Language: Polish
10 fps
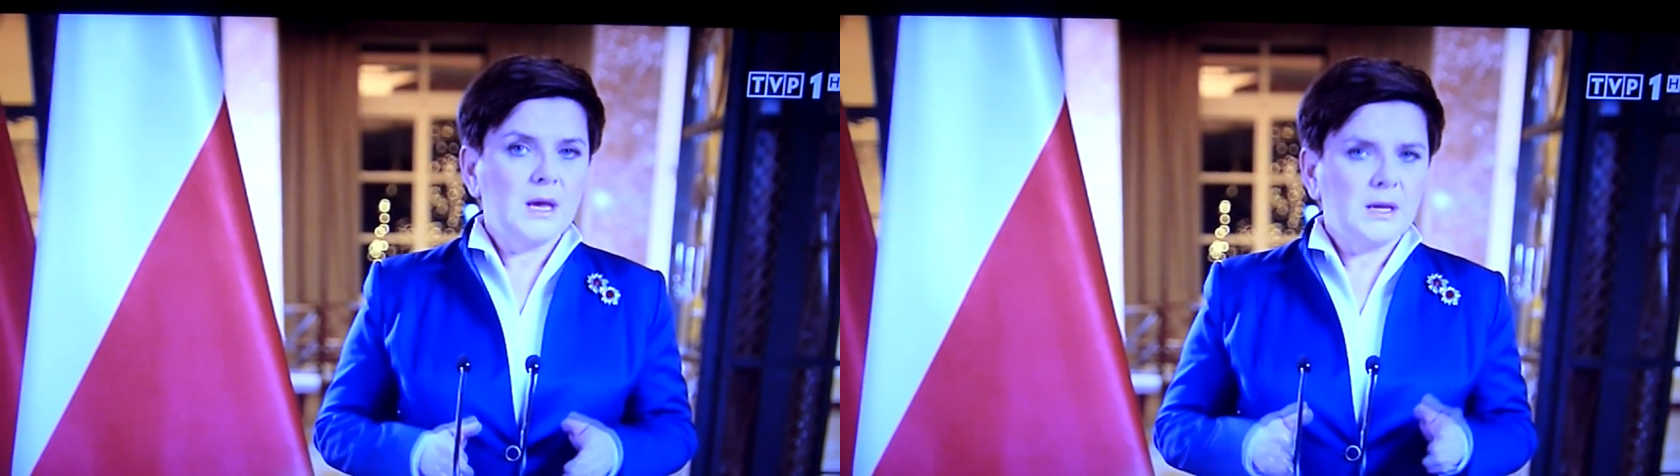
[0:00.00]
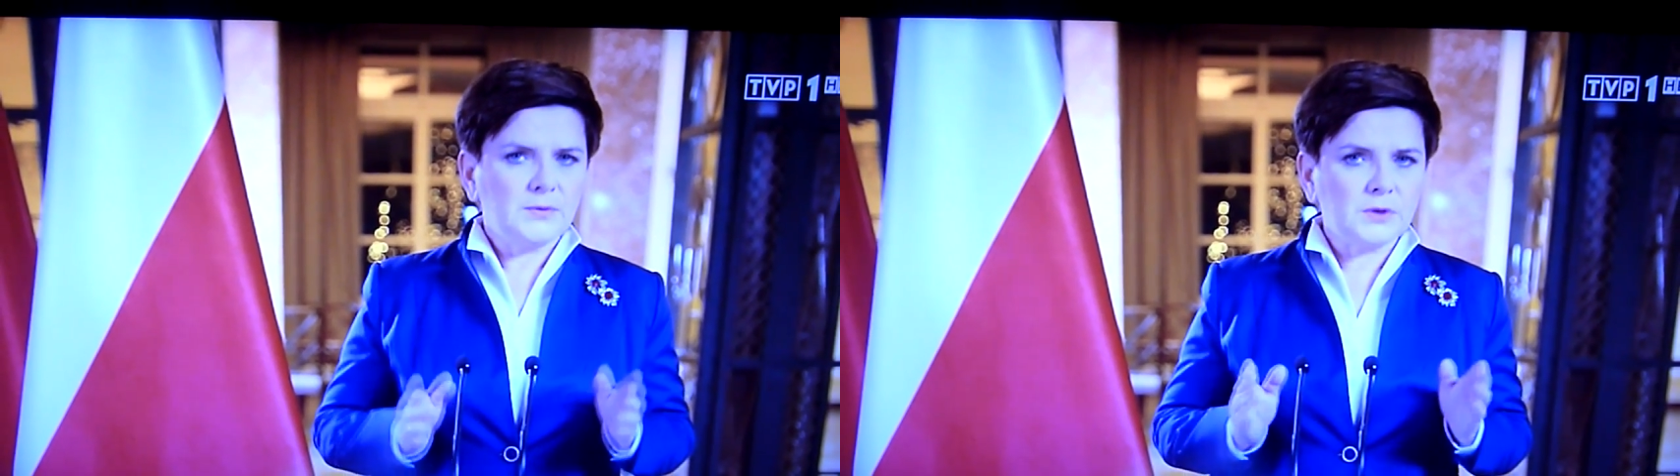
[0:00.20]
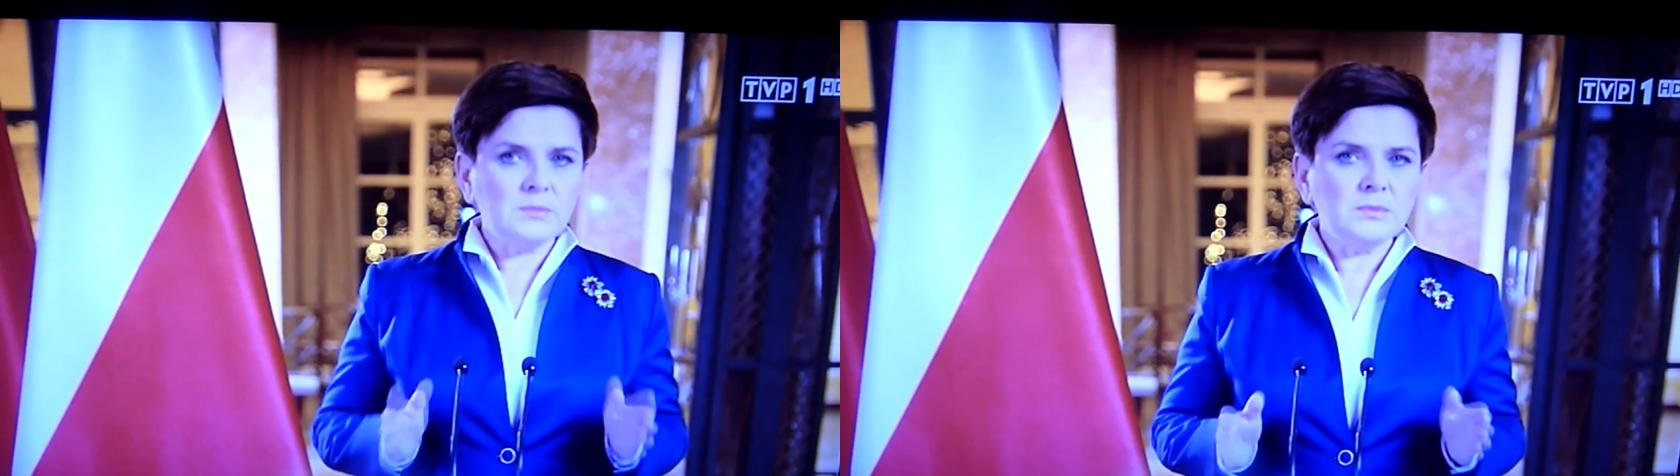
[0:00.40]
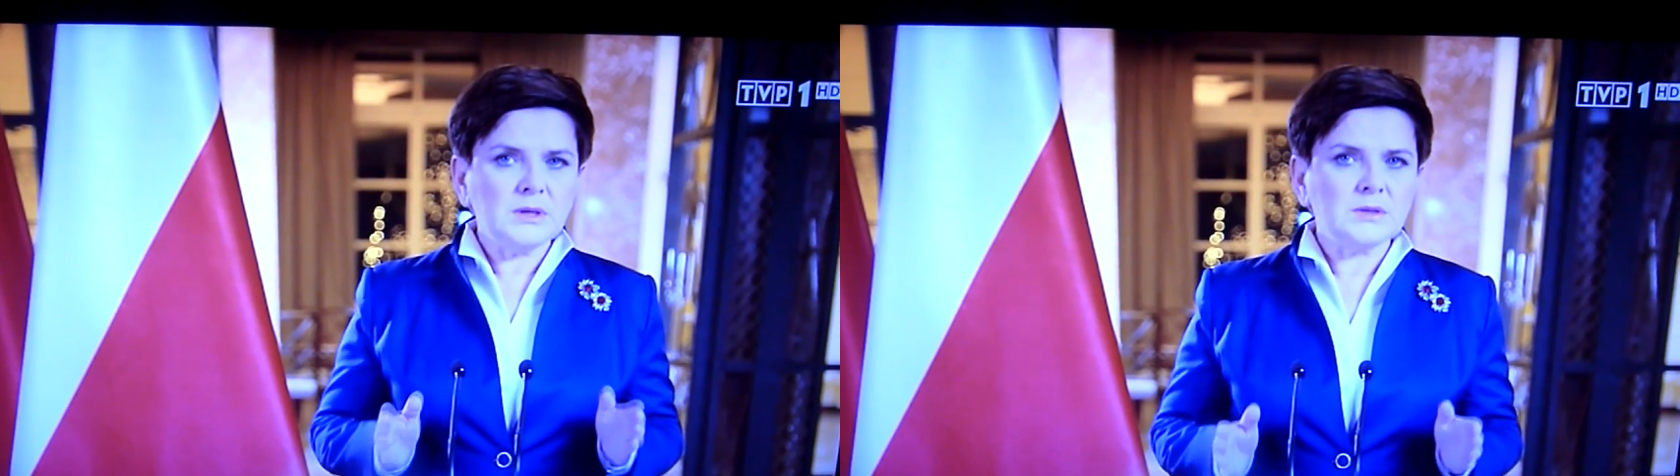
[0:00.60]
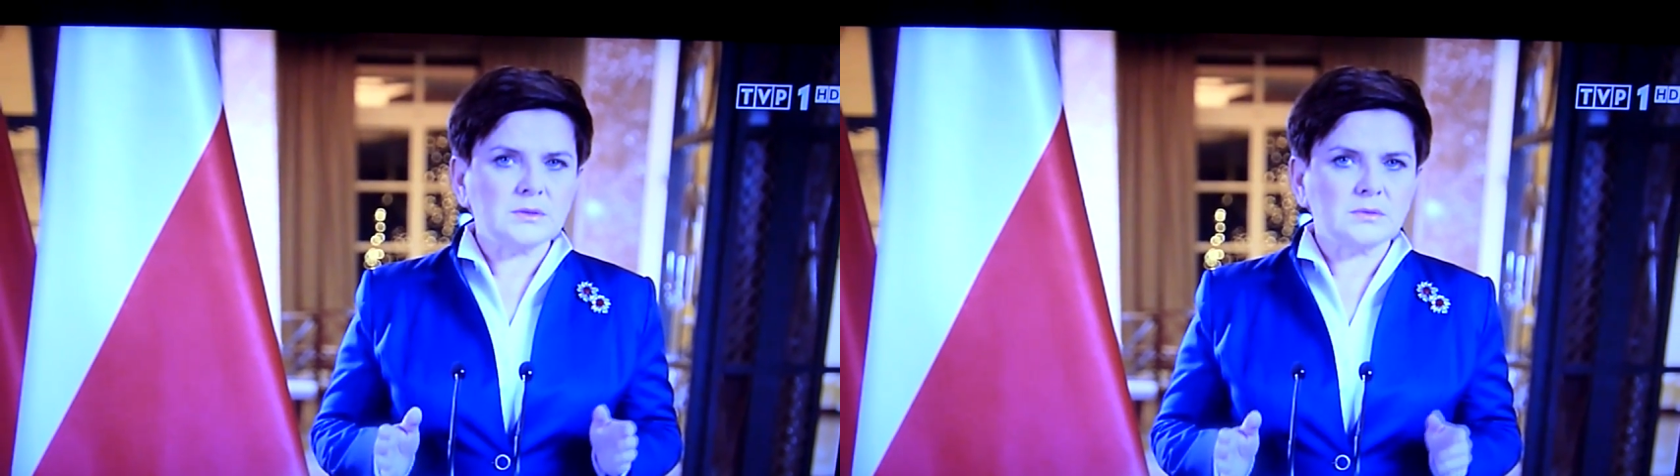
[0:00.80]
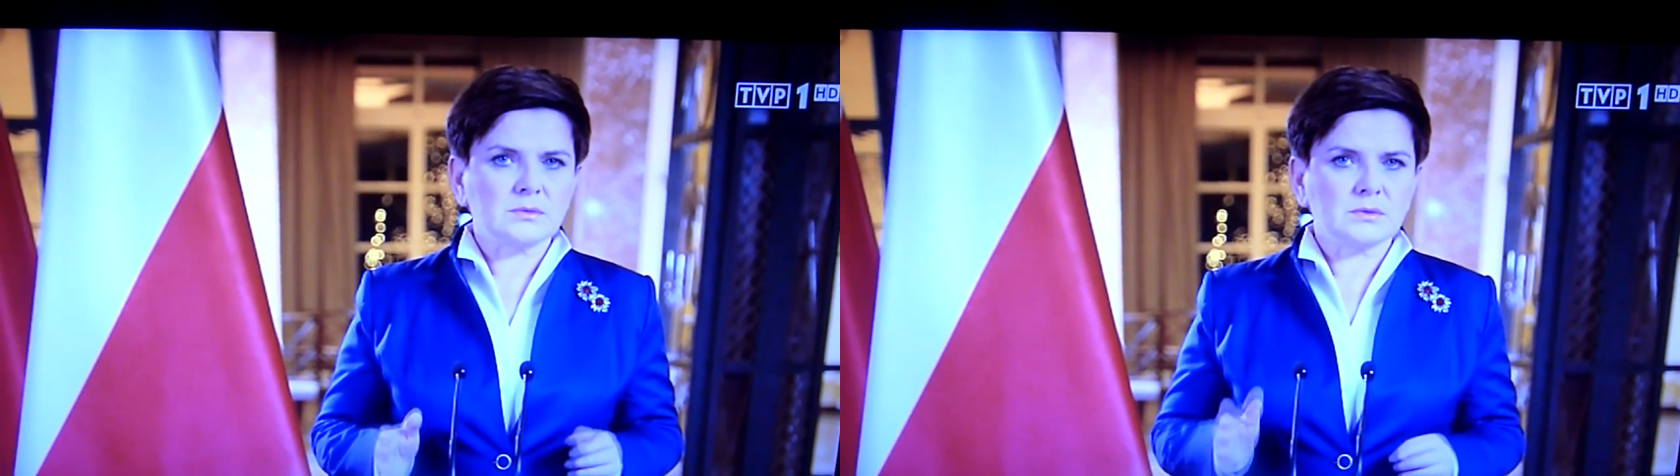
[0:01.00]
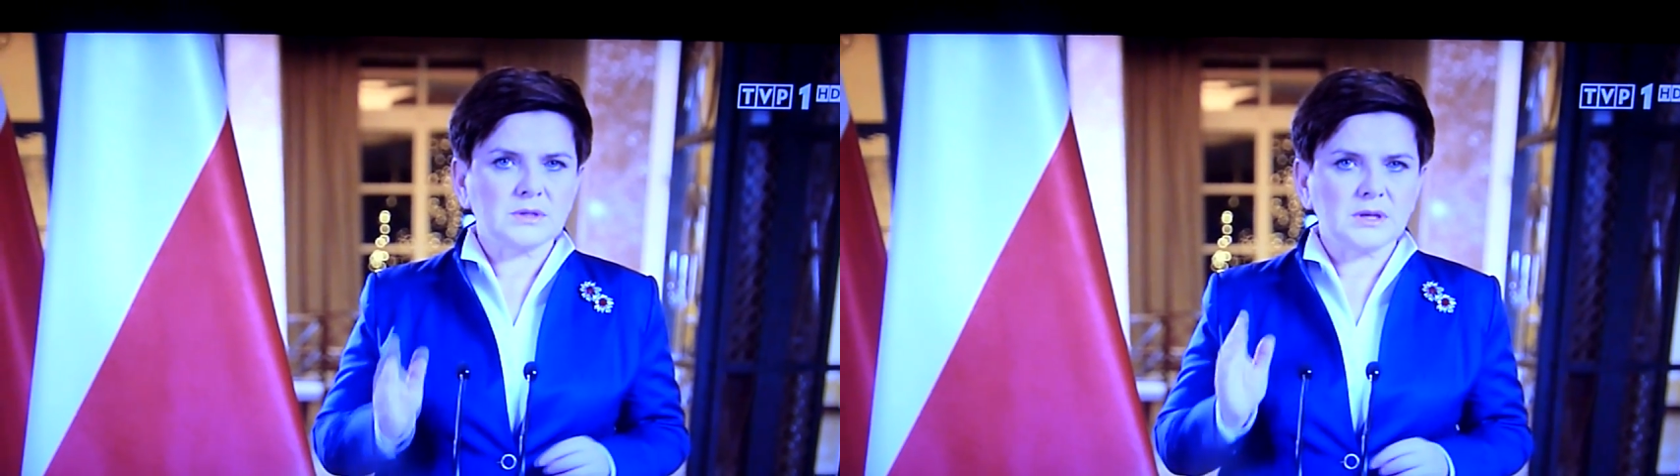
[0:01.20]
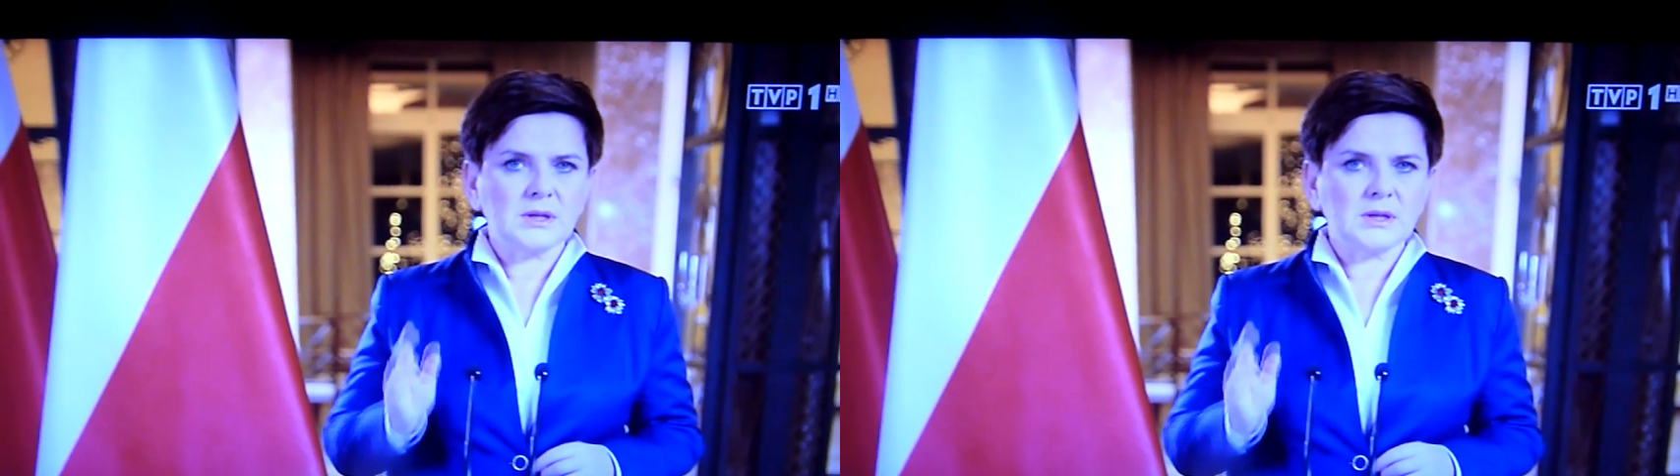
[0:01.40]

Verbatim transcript: I w tym miejscu chcę